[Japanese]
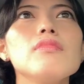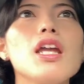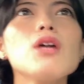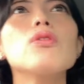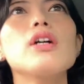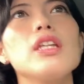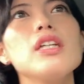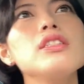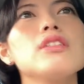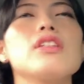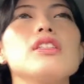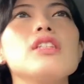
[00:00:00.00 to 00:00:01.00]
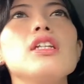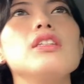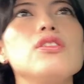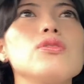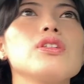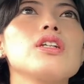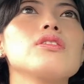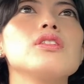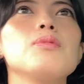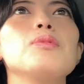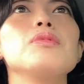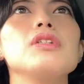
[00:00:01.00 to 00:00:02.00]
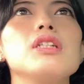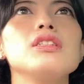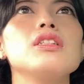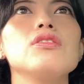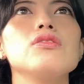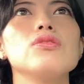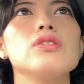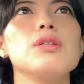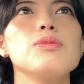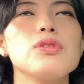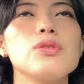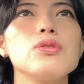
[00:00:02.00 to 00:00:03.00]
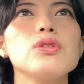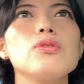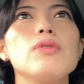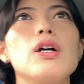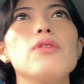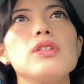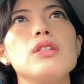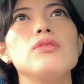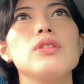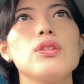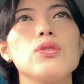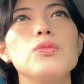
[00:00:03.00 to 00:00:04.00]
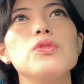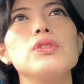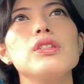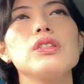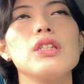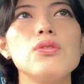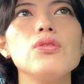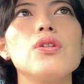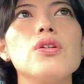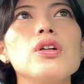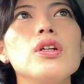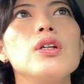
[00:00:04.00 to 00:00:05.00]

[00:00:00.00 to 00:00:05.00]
何個か出してくださいっていうお客様もいらっしゃるのでそういう時は合わせるんだと思うんですけど、